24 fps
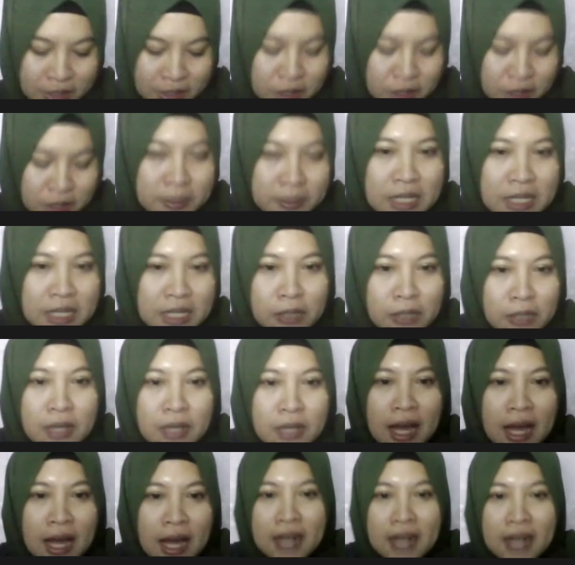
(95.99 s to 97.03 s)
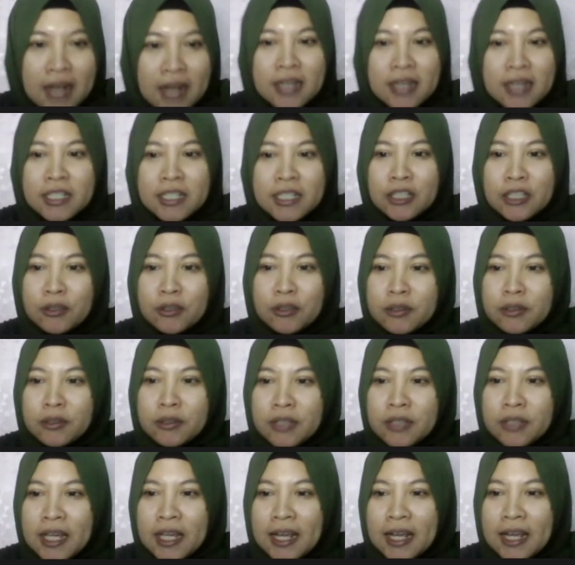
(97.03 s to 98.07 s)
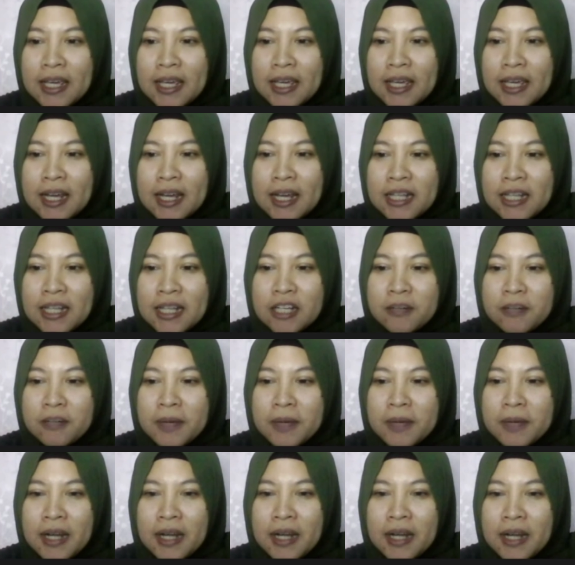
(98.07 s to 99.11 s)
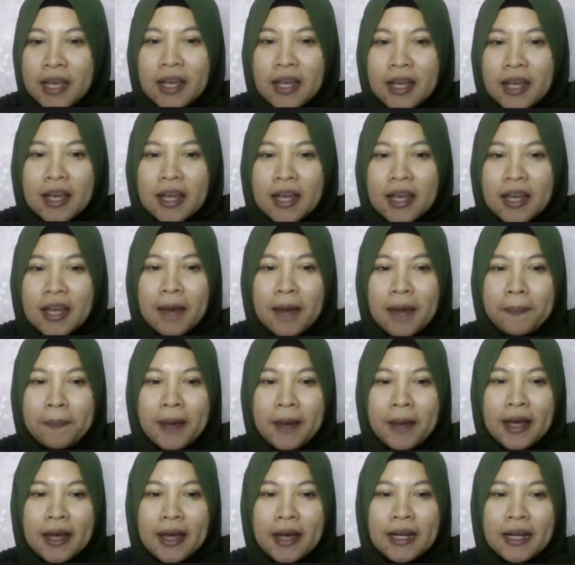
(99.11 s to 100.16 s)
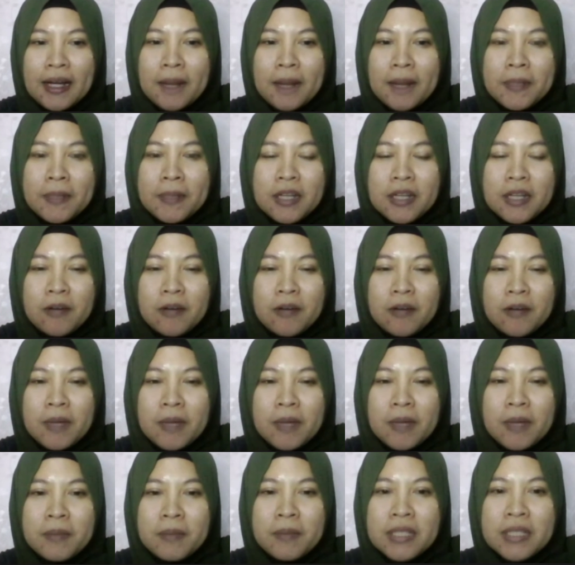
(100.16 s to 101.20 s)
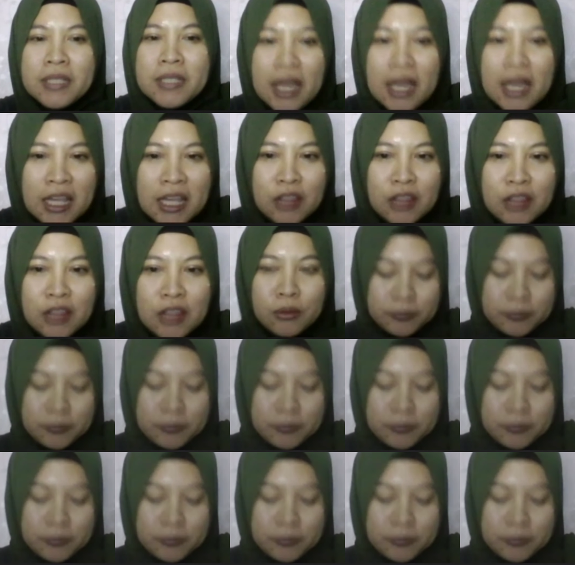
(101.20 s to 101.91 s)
Nomor satu yang ada di situ, kira-kira jawabannya apa? Kenapa jawabannya bisa itu?